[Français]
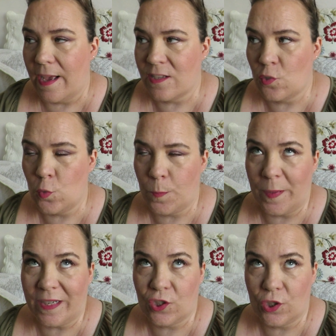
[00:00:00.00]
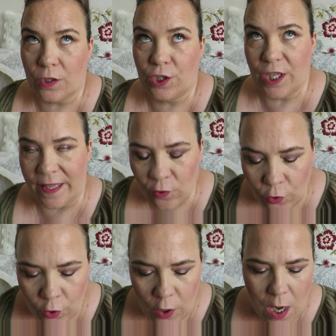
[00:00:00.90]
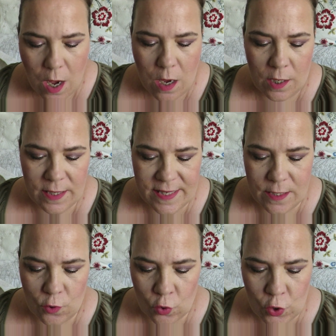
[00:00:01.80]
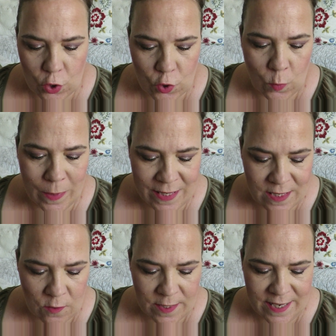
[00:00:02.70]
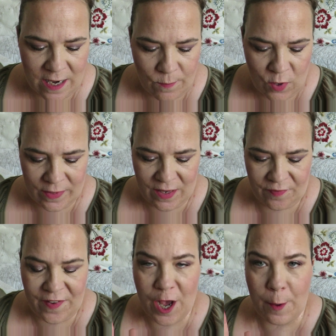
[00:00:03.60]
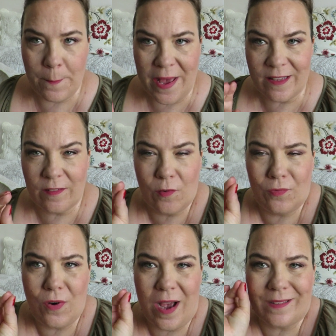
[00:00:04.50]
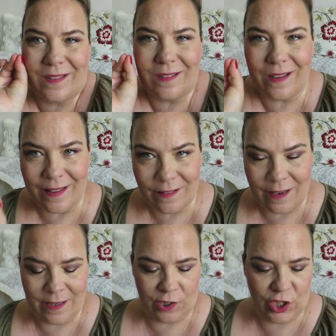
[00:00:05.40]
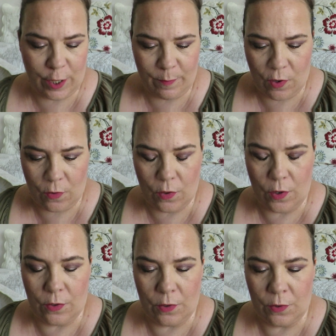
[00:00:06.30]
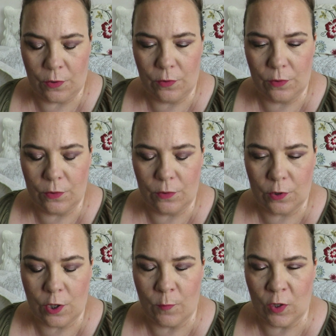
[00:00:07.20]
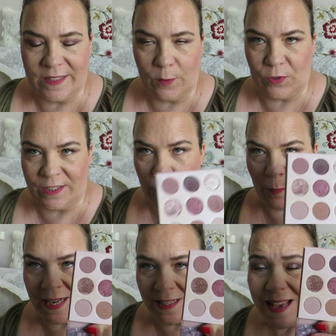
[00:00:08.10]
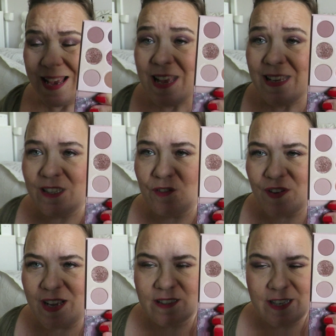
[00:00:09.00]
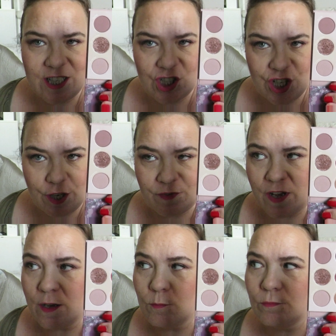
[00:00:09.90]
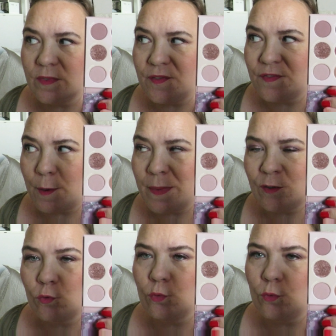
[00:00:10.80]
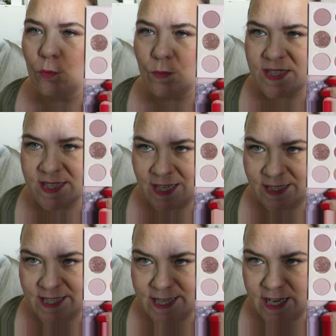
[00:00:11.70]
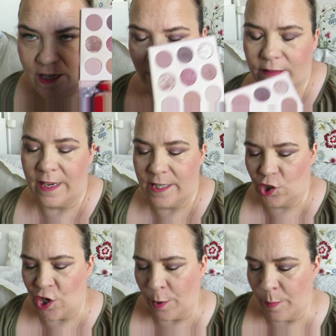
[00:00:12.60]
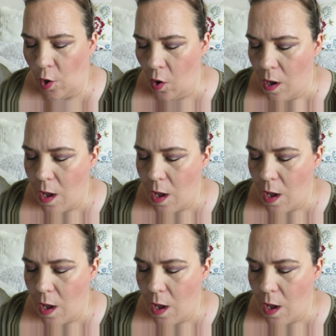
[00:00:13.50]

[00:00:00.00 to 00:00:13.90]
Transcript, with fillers: un super shock shadow. sinon ce sont essentiellement des fards mat, voire très très légèrement, comment dire pour cette palette, des fards très légers, enfin des fards mat ou satiné très légèrement.